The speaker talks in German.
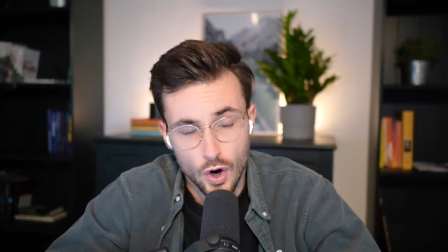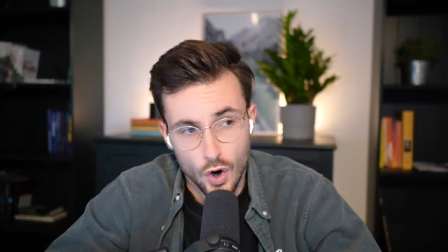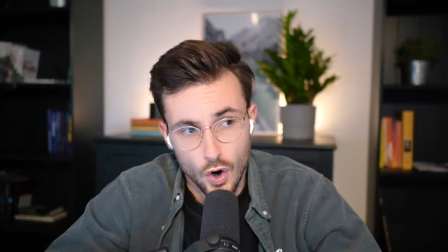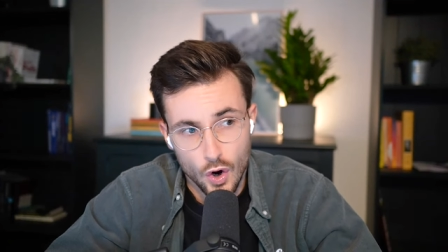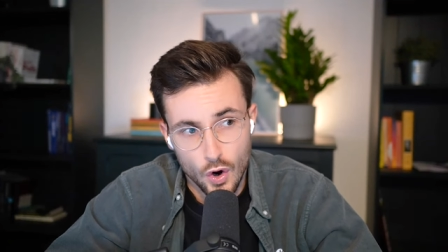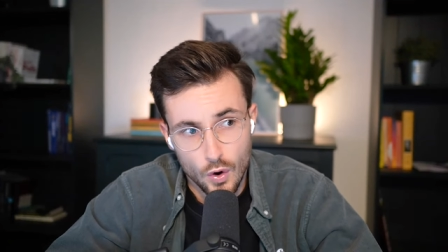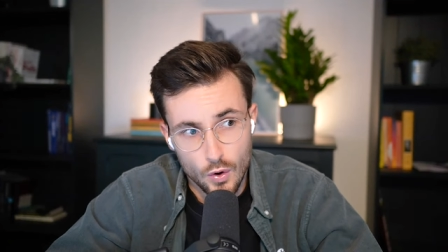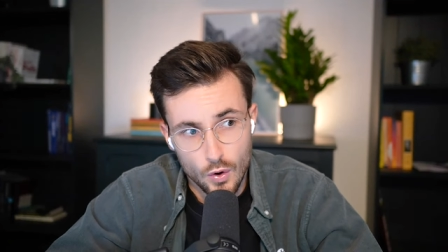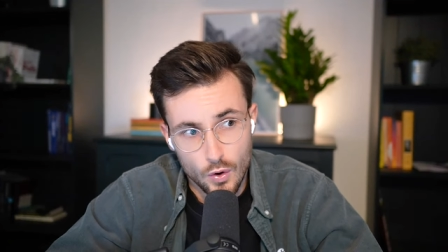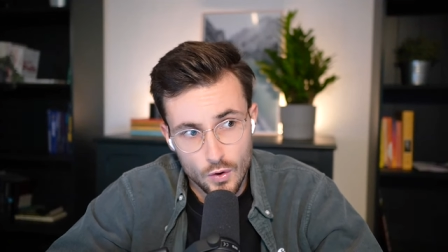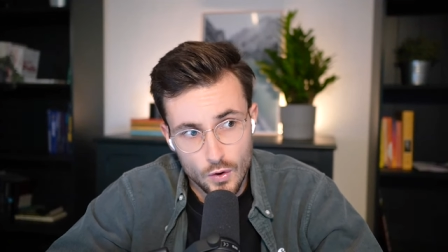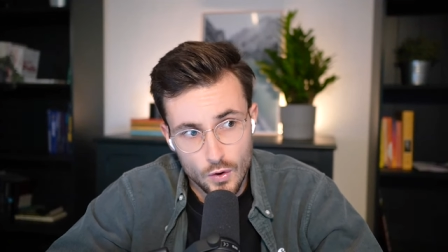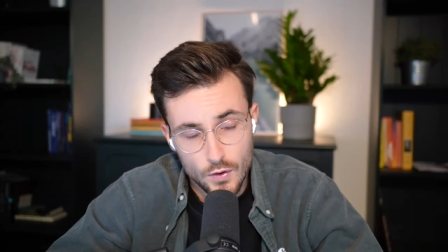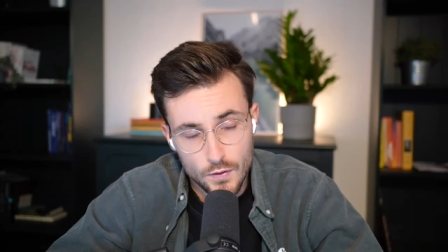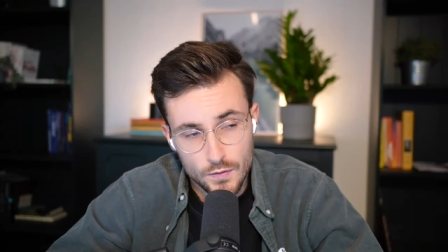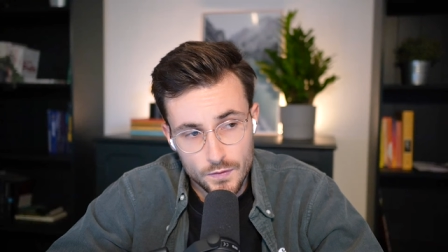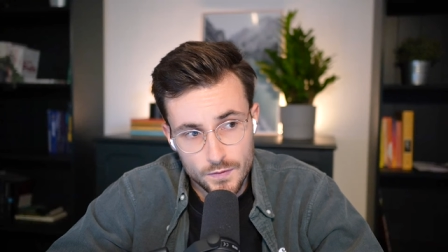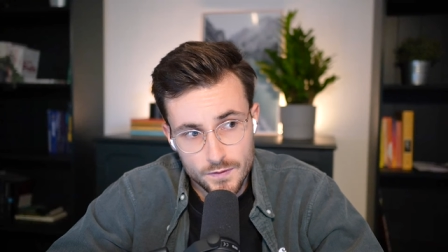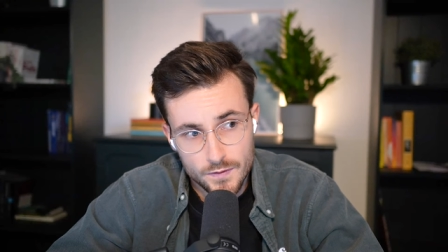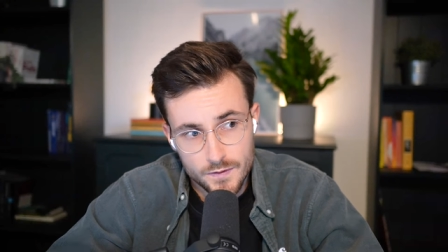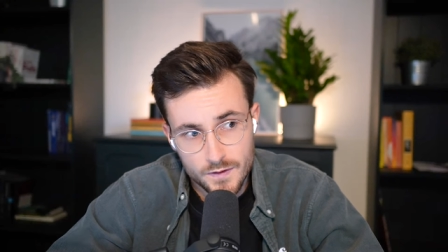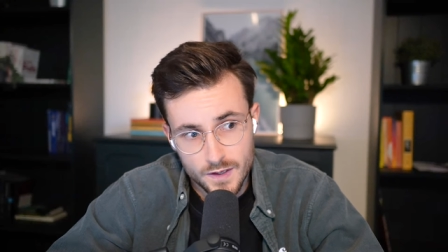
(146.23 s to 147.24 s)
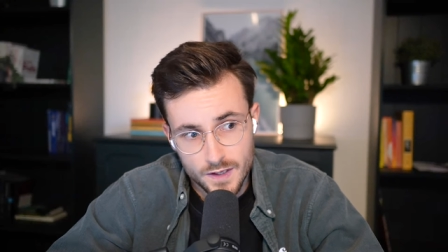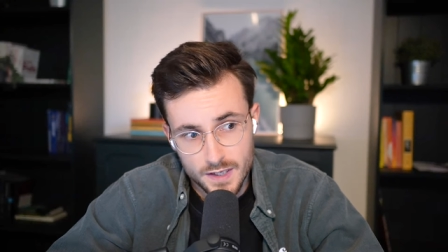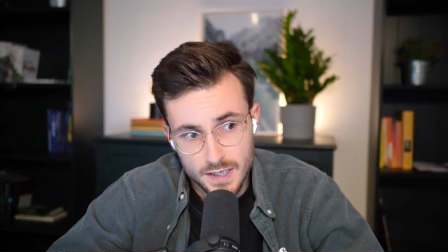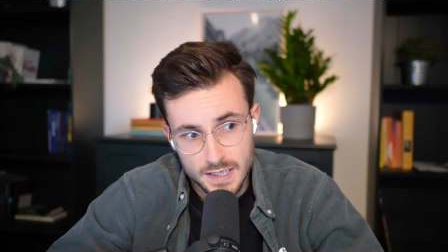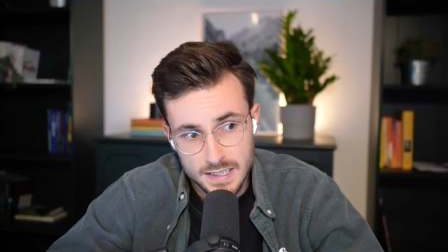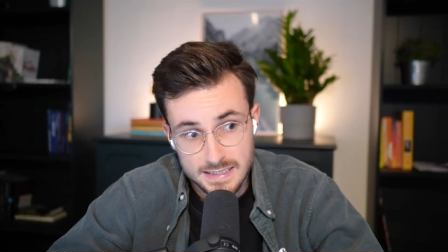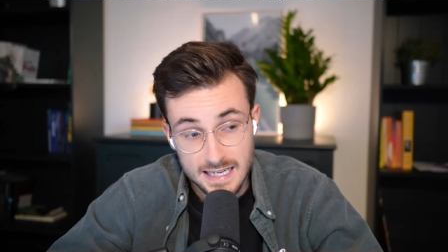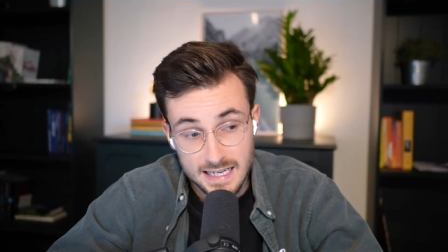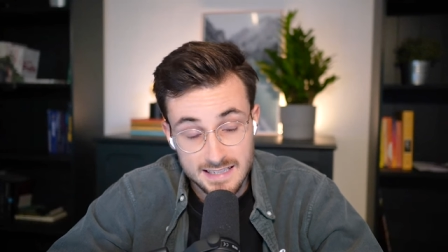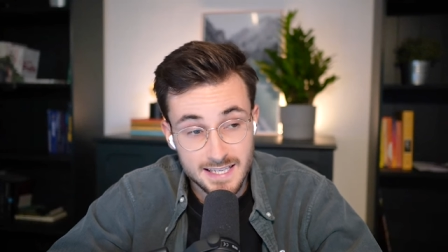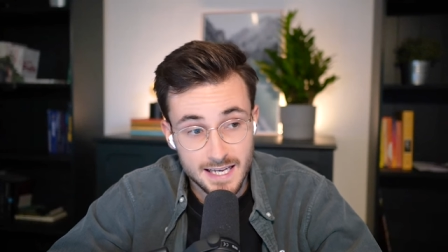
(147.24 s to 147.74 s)
Und
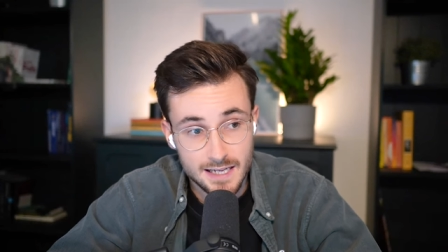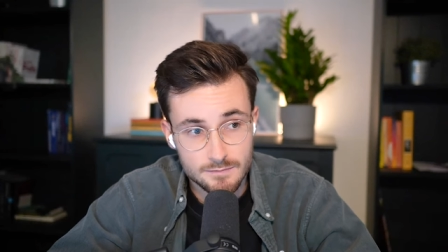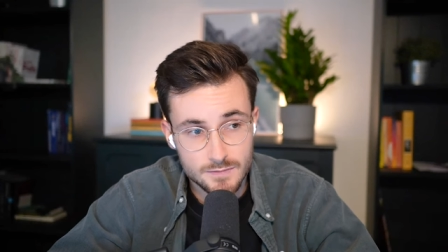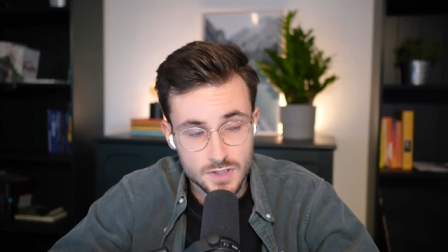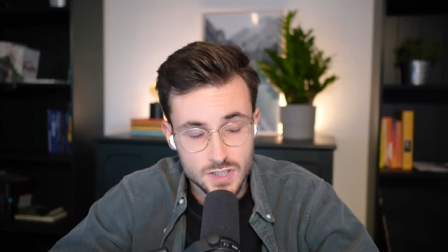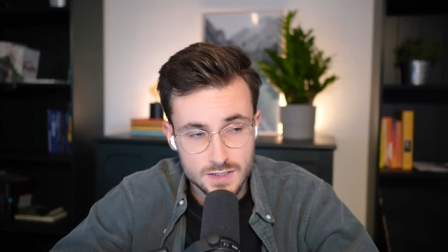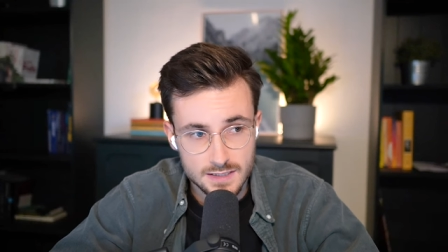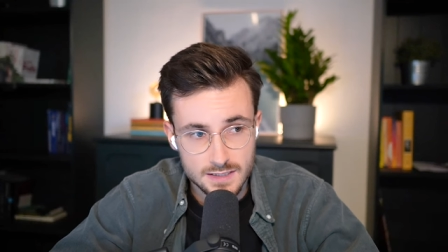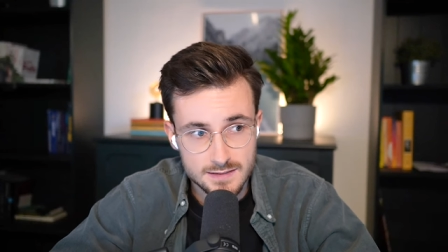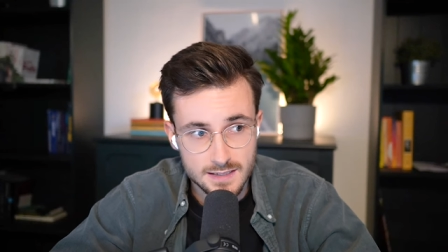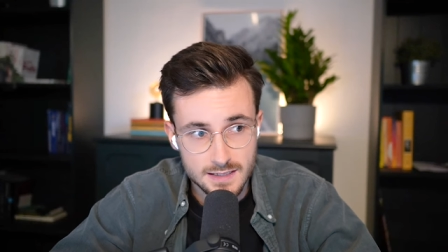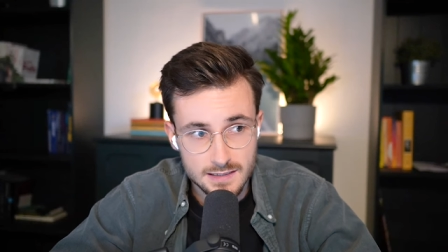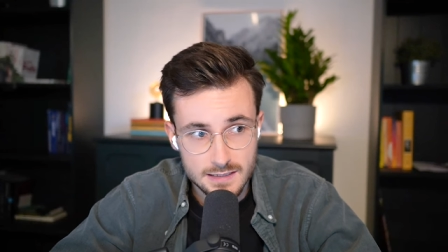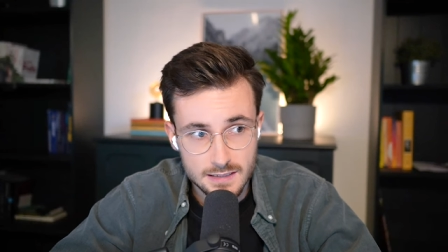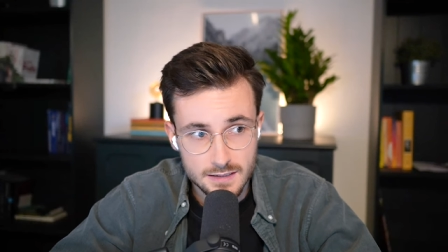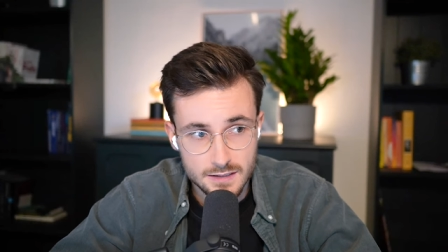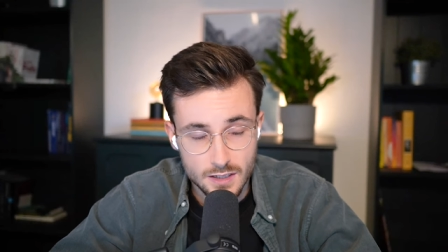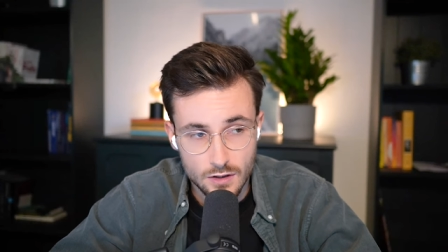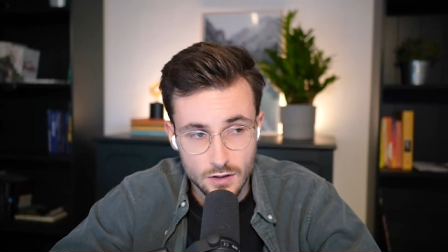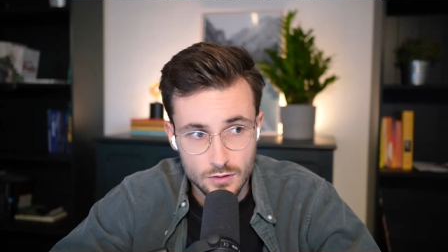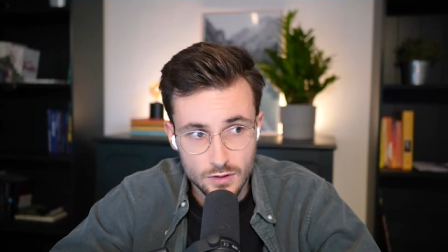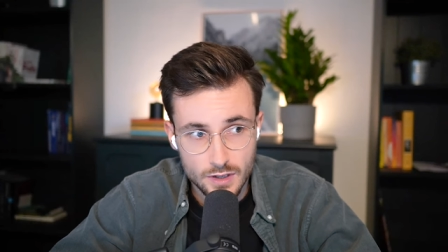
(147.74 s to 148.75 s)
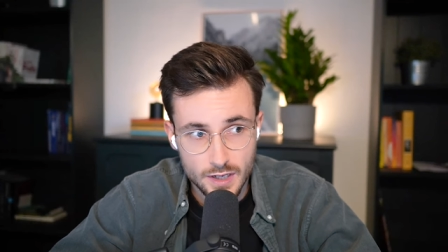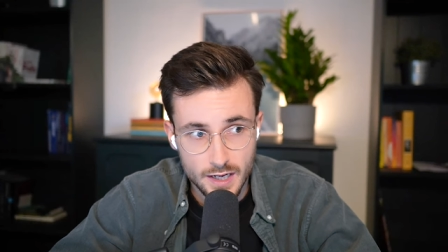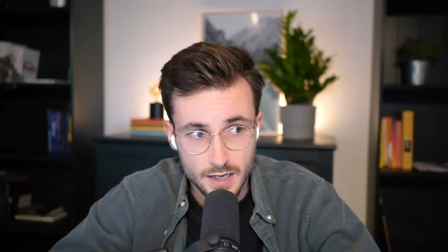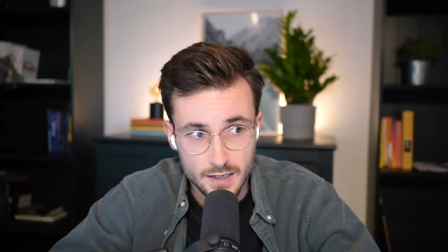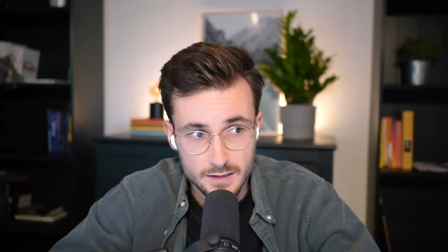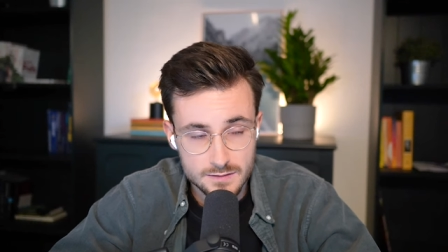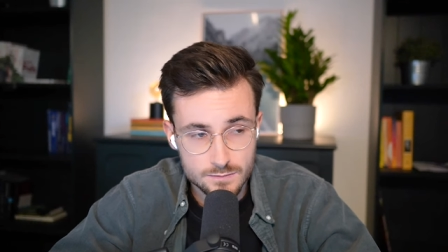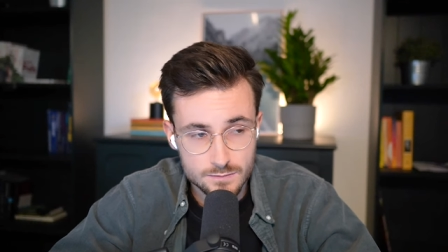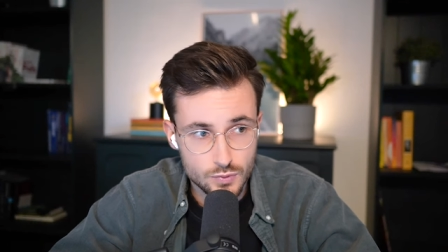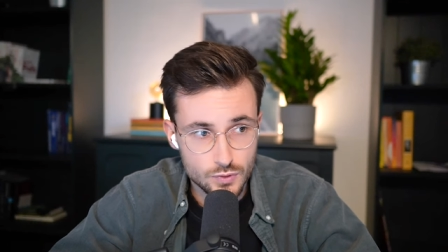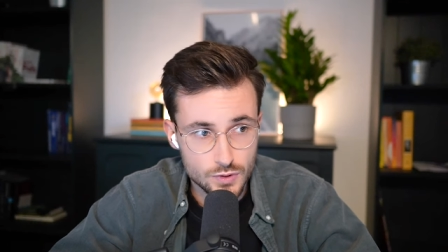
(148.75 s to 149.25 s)
äh, das hat mich tatsächlich auch
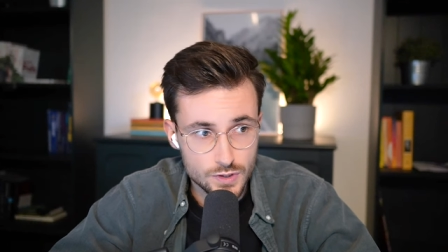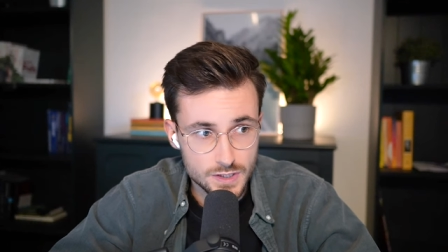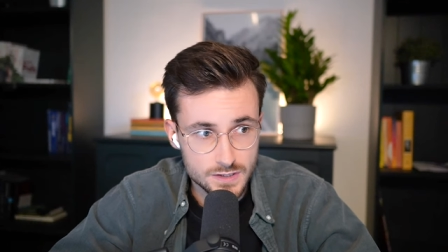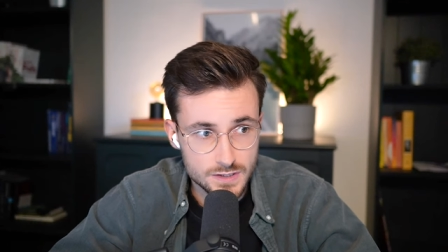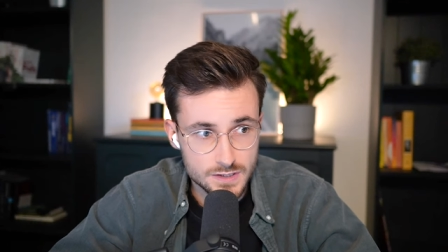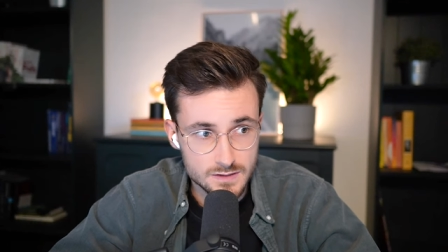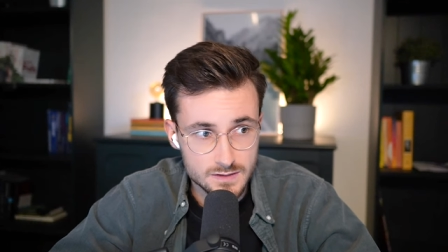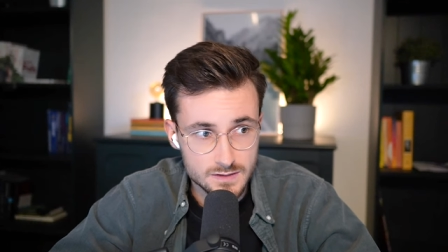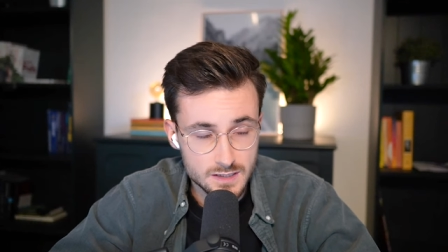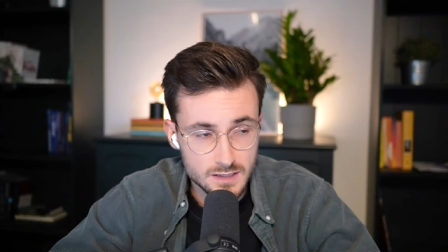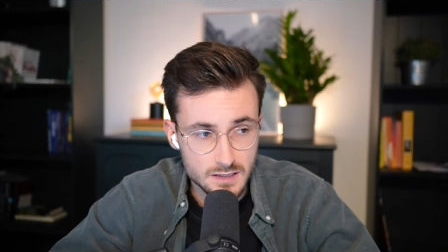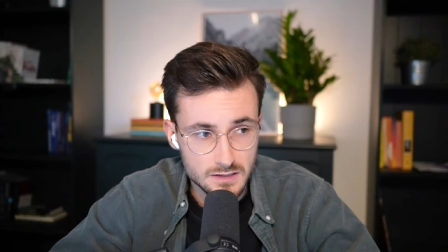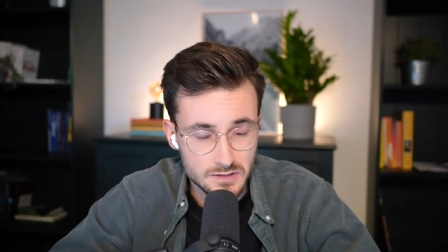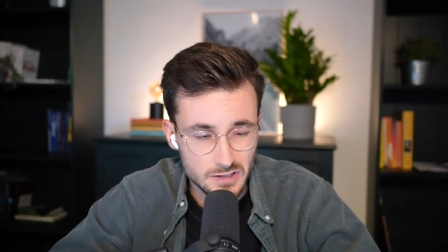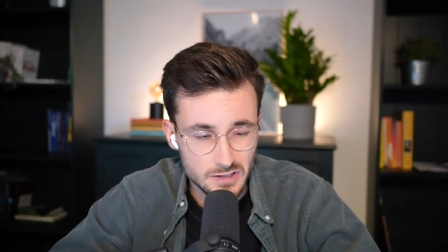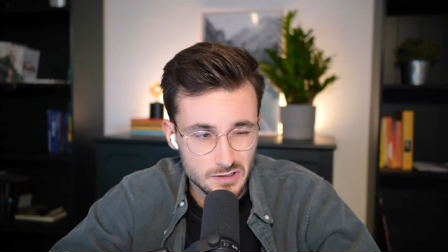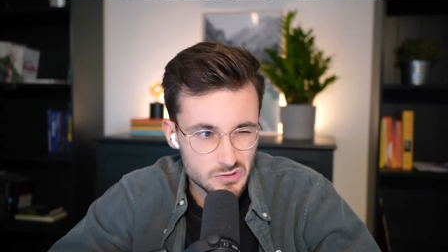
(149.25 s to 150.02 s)
erst politisiert.